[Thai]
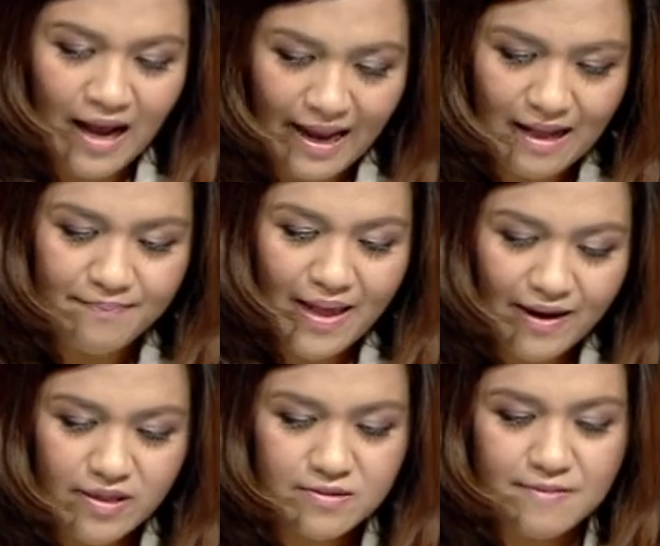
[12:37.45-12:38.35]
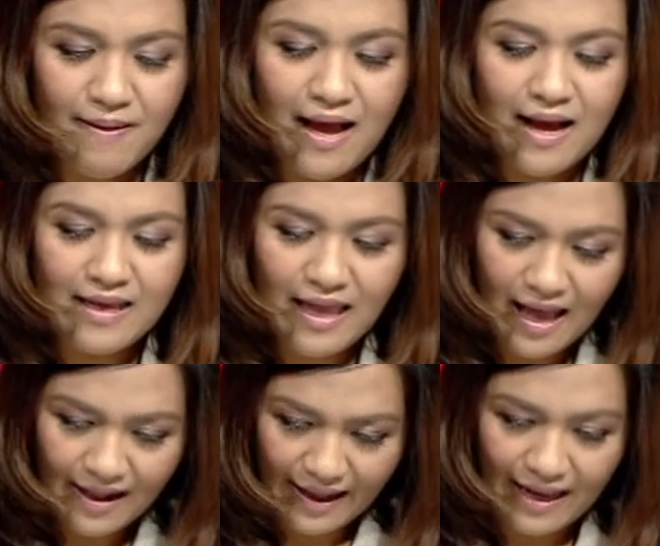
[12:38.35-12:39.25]
ให้อำนาจรัฐสภาแก้
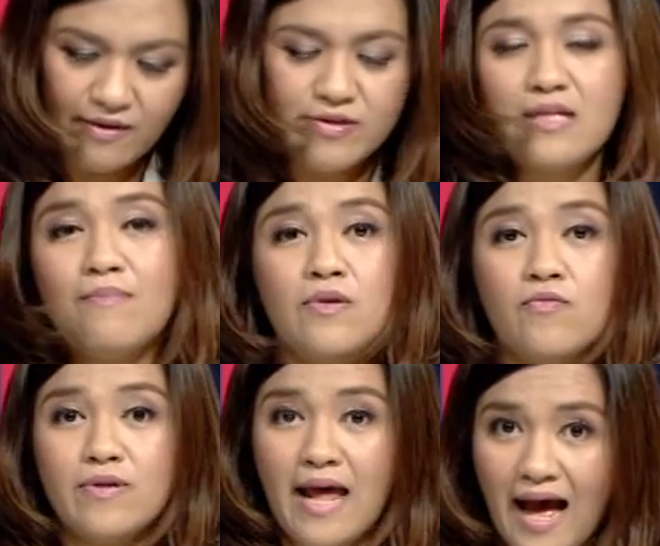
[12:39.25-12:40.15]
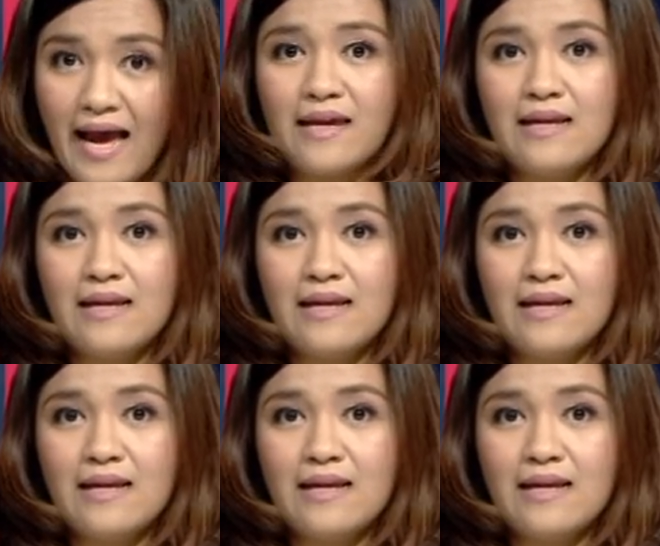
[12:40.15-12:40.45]
ไขรัฐธรรมนูญได้